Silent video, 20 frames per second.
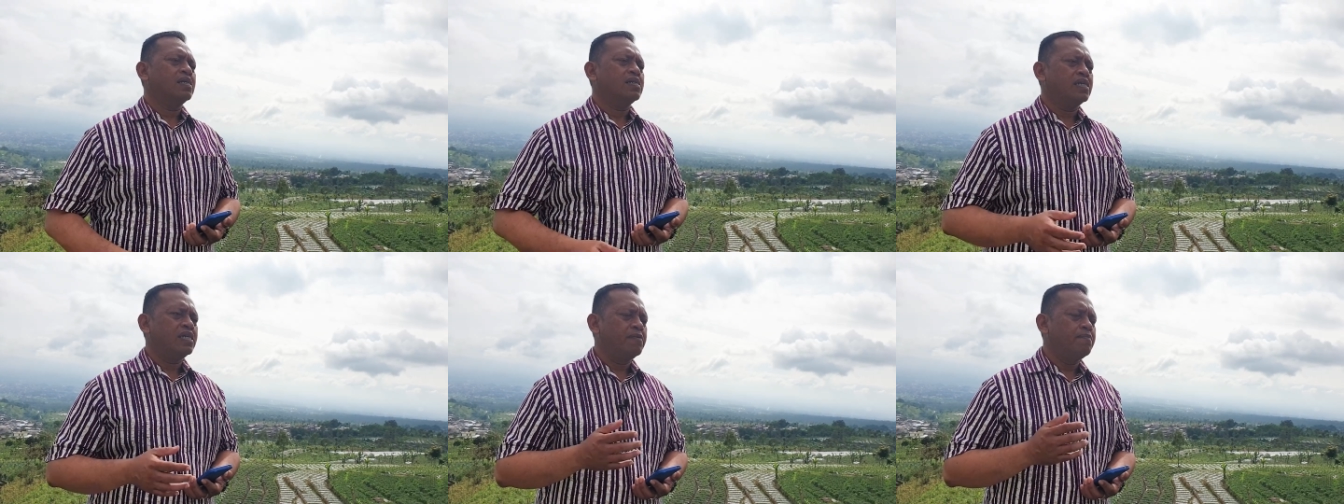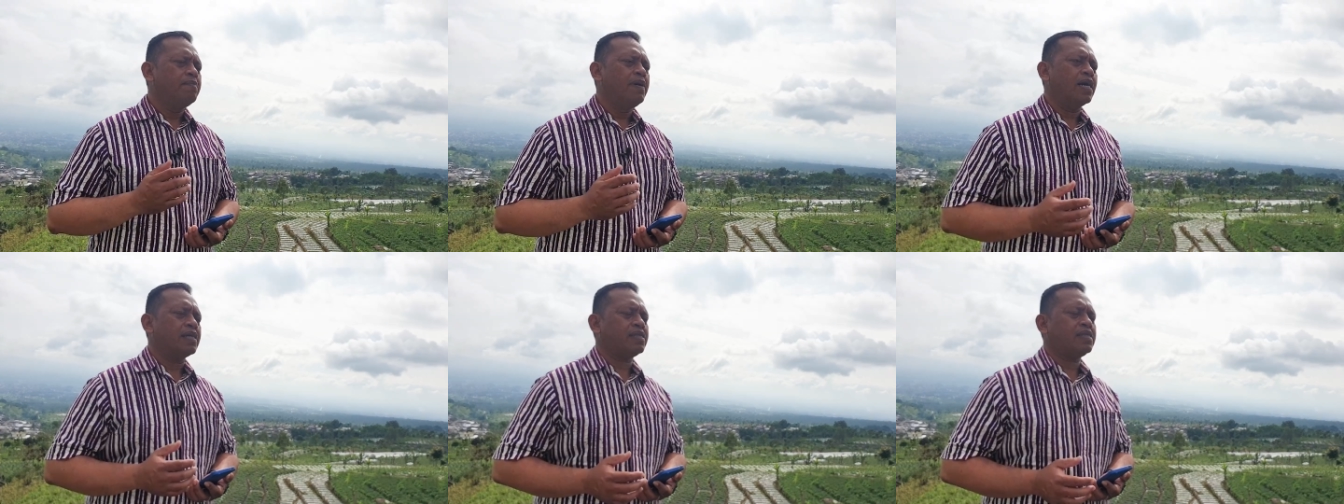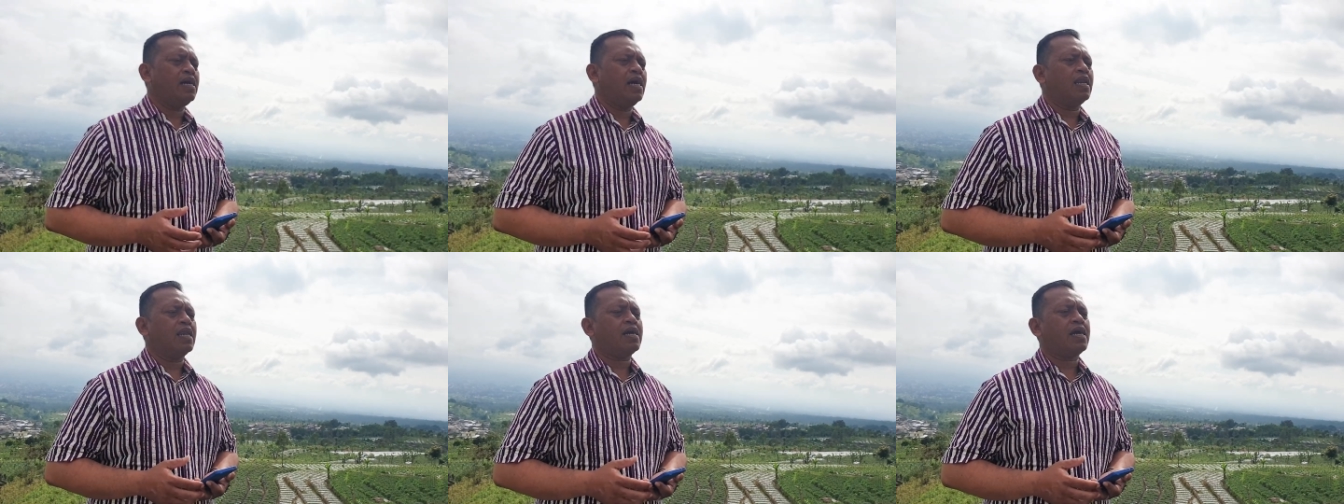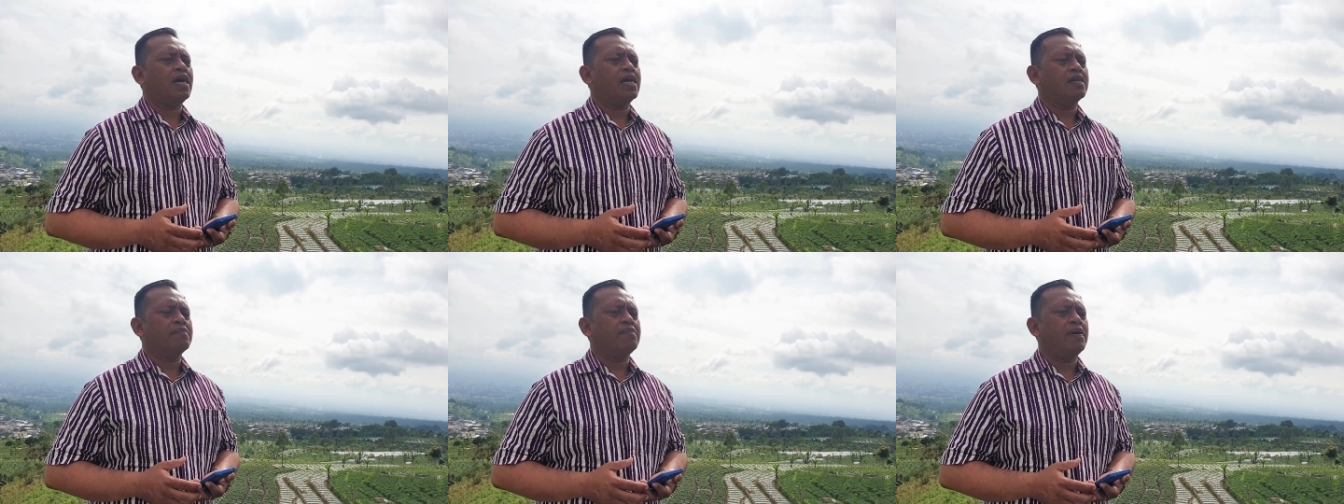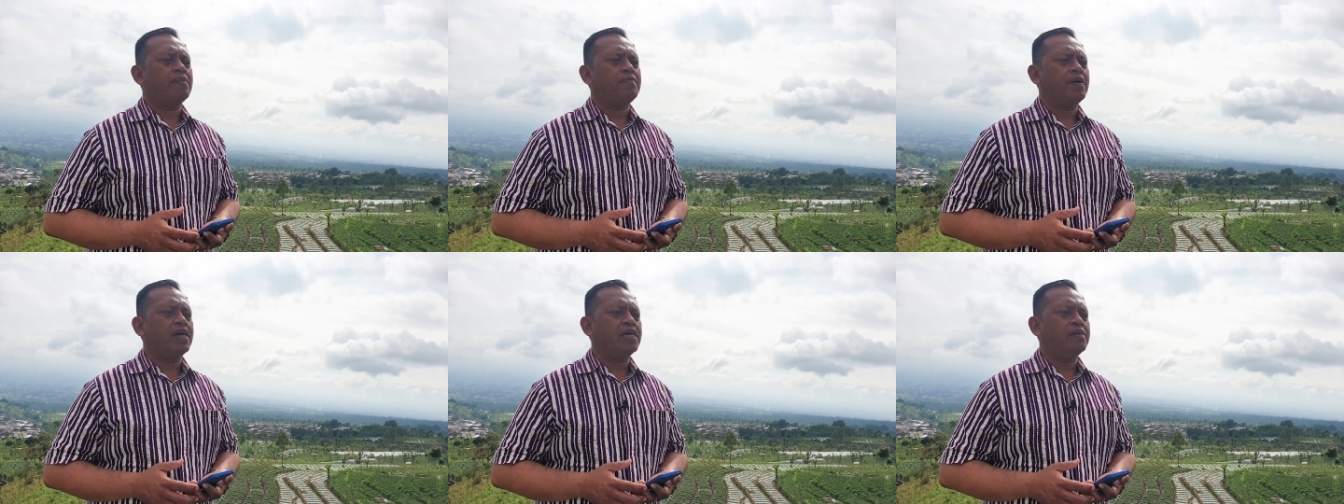dibatalkan
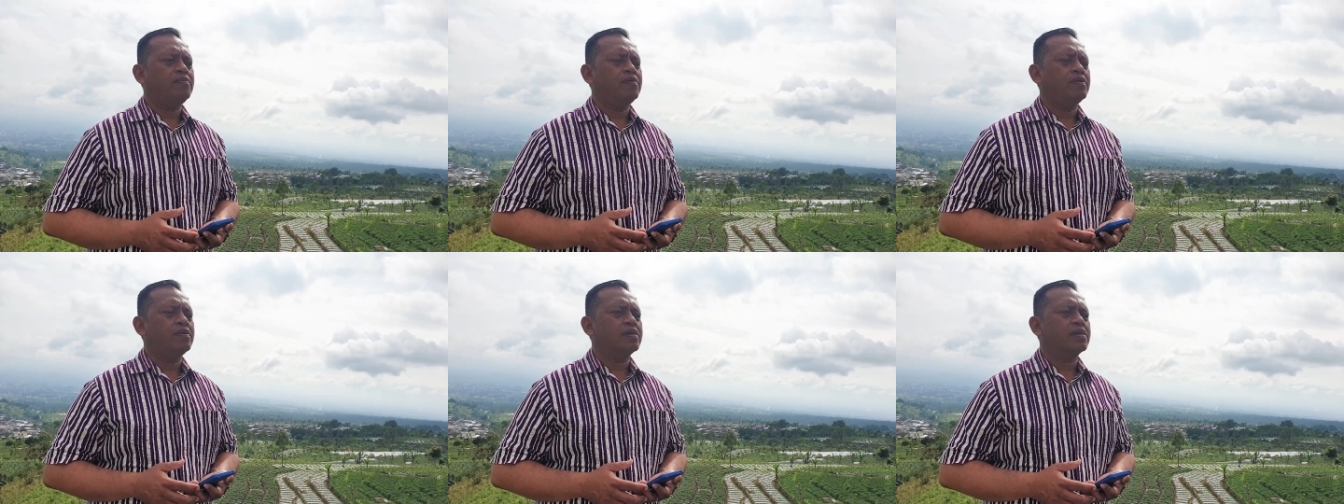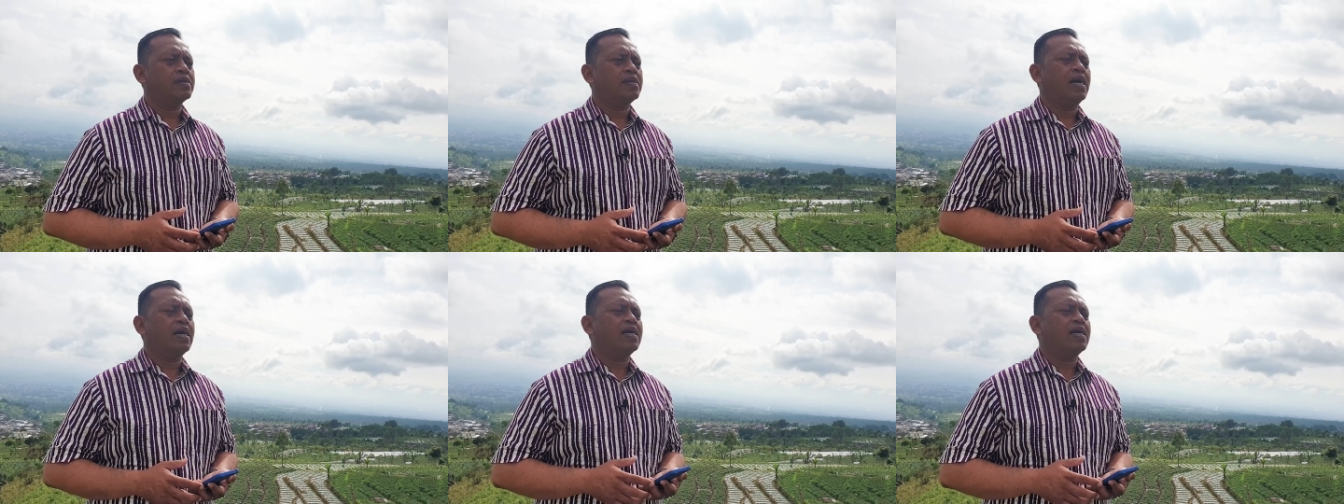Bapak Ibu. Nah